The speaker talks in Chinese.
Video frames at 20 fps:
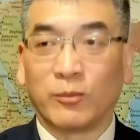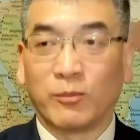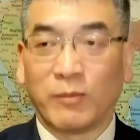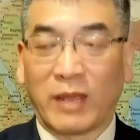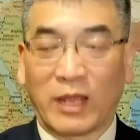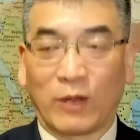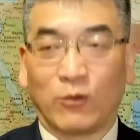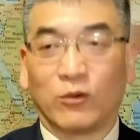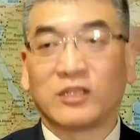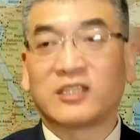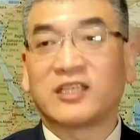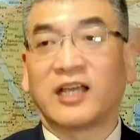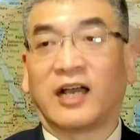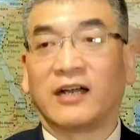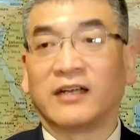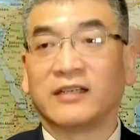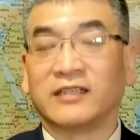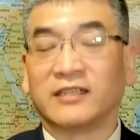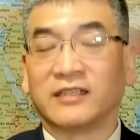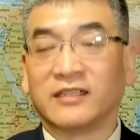美国
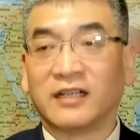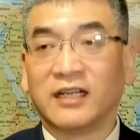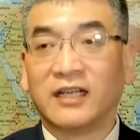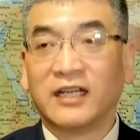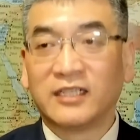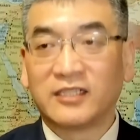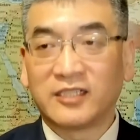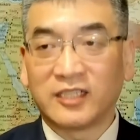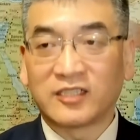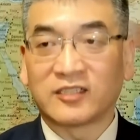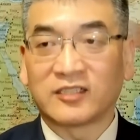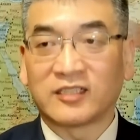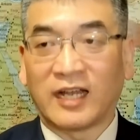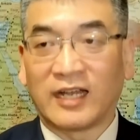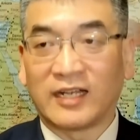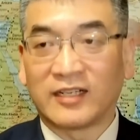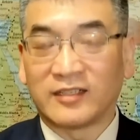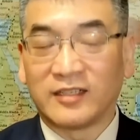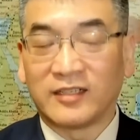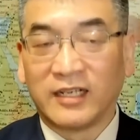强硬，这是
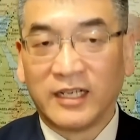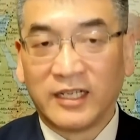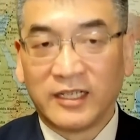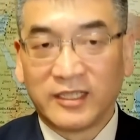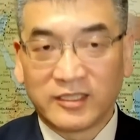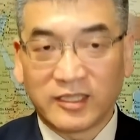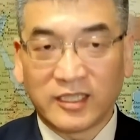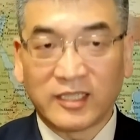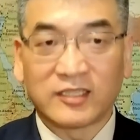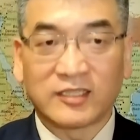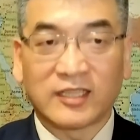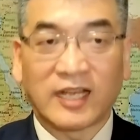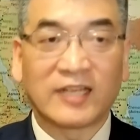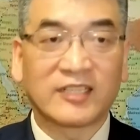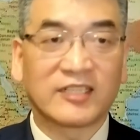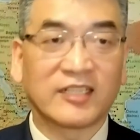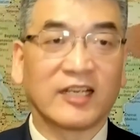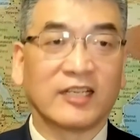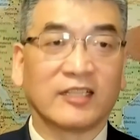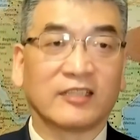他，这是他
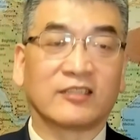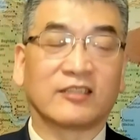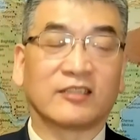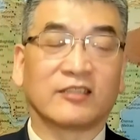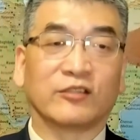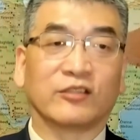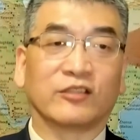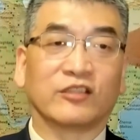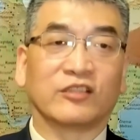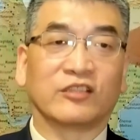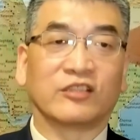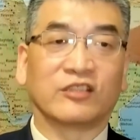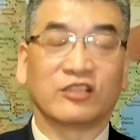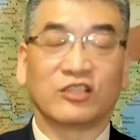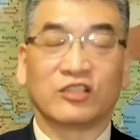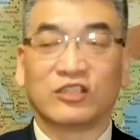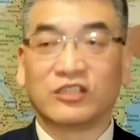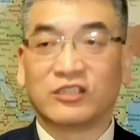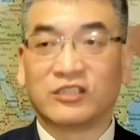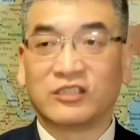这个词
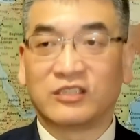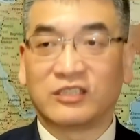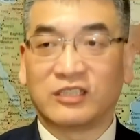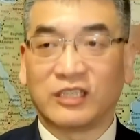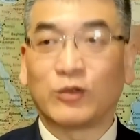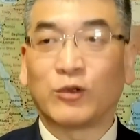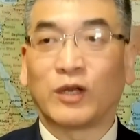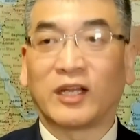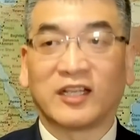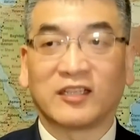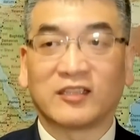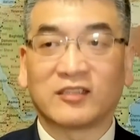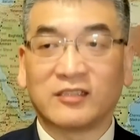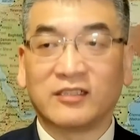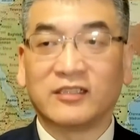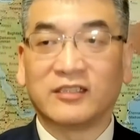阶段的特